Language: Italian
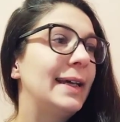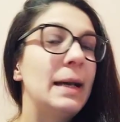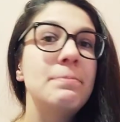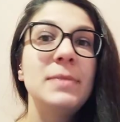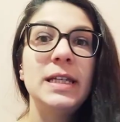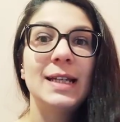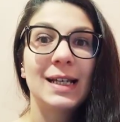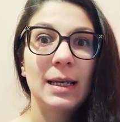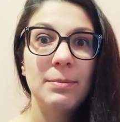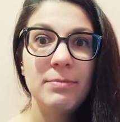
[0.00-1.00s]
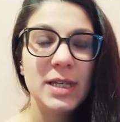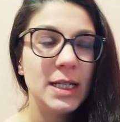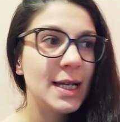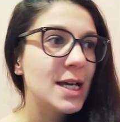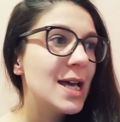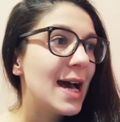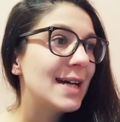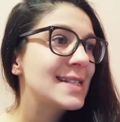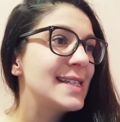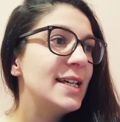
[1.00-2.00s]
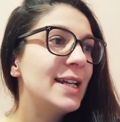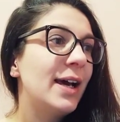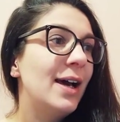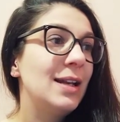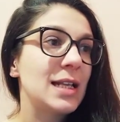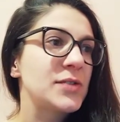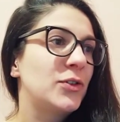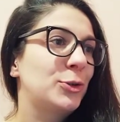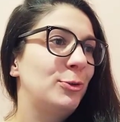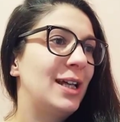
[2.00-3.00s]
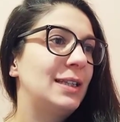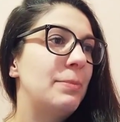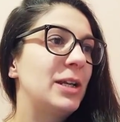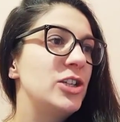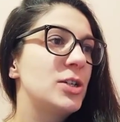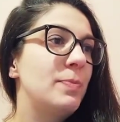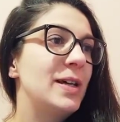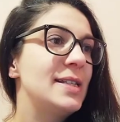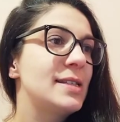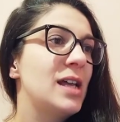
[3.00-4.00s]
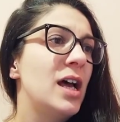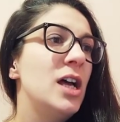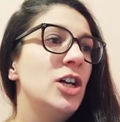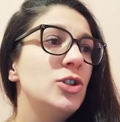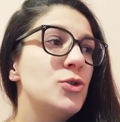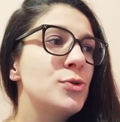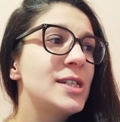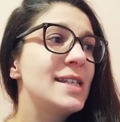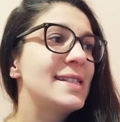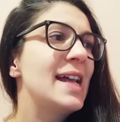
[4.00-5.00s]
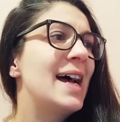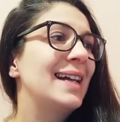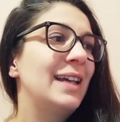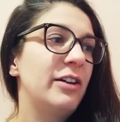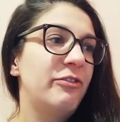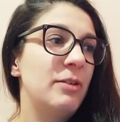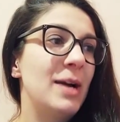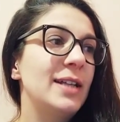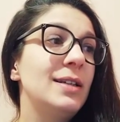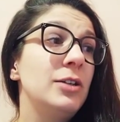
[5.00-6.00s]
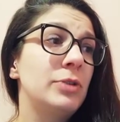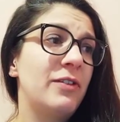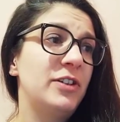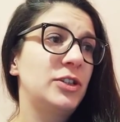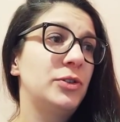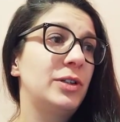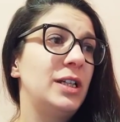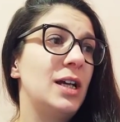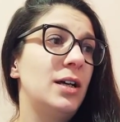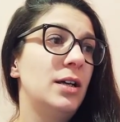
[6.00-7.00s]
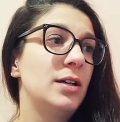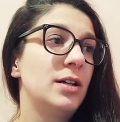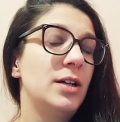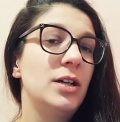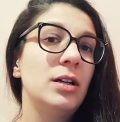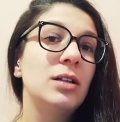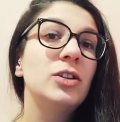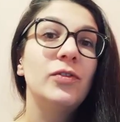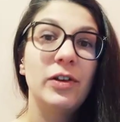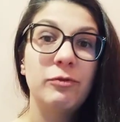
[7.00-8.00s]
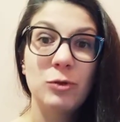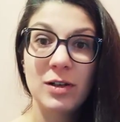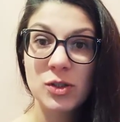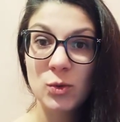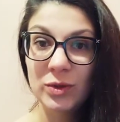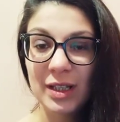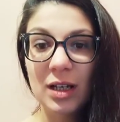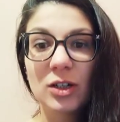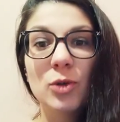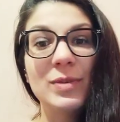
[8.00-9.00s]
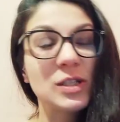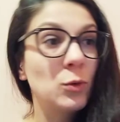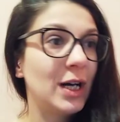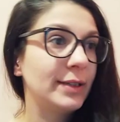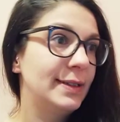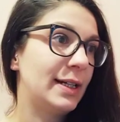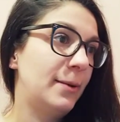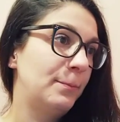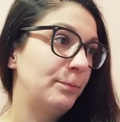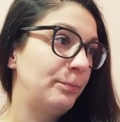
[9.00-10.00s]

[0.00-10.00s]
Cammina, cammina. A sera la sfortunata principessa giunse stanca e affamata in una fattoria, dove fu assunta come sguattera.